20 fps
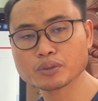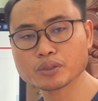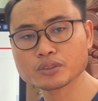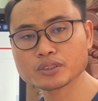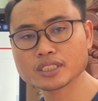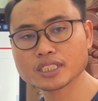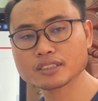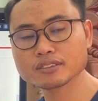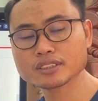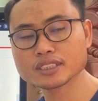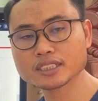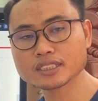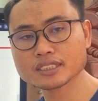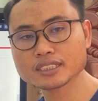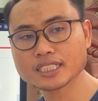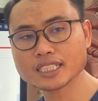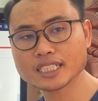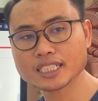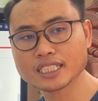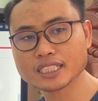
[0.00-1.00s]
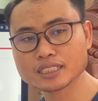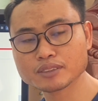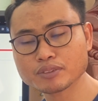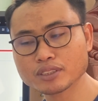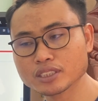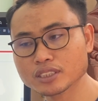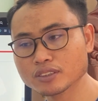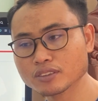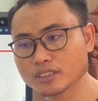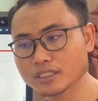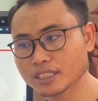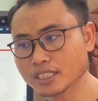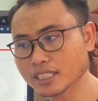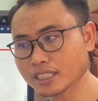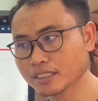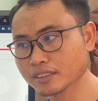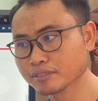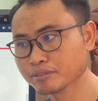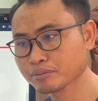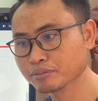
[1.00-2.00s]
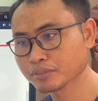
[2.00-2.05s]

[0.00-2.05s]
ôn trâu sắc xa svan vô lại đồng